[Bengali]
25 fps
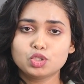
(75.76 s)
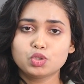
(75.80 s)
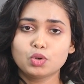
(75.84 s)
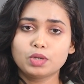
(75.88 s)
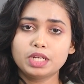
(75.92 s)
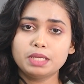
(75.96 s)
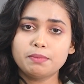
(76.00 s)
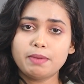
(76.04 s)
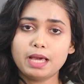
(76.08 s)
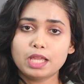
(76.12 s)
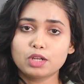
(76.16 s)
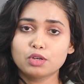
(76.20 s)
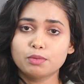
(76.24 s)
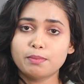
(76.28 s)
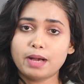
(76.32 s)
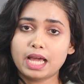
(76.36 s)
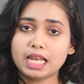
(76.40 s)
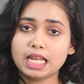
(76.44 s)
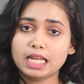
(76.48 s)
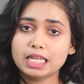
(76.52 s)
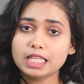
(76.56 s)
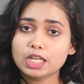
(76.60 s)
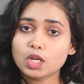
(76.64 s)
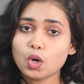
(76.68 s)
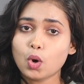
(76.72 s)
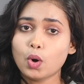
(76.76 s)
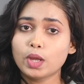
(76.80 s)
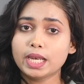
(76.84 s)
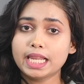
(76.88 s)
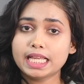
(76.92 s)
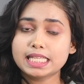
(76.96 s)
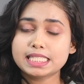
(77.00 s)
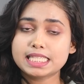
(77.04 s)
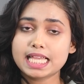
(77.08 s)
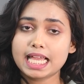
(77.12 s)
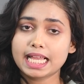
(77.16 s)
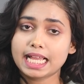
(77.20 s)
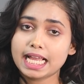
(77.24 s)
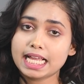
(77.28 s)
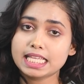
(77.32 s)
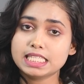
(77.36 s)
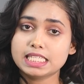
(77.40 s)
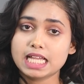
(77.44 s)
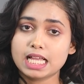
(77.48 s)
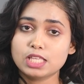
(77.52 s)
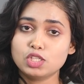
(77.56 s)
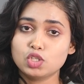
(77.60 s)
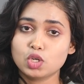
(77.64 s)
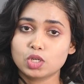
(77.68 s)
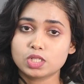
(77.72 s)
শনিবারও মানালির অনেক জায়গায়
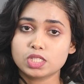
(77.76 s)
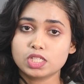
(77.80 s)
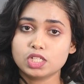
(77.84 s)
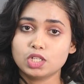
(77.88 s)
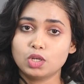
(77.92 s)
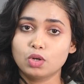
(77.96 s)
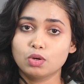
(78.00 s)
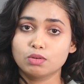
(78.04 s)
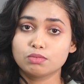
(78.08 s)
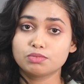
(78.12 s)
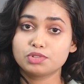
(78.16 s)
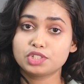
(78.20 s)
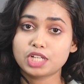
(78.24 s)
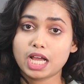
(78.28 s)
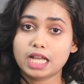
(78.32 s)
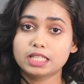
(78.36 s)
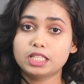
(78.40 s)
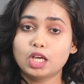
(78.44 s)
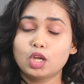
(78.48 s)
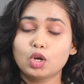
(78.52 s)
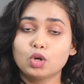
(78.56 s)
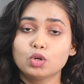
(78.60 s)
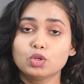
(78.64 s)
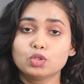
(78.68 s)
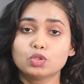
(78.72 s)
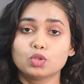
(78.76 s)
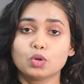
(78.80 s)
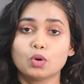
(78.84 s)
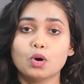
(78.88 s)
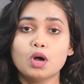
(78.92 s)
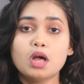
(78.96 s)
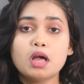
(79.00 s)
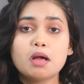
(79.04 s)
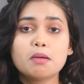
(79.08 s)
যানজট ছিল সাধারণত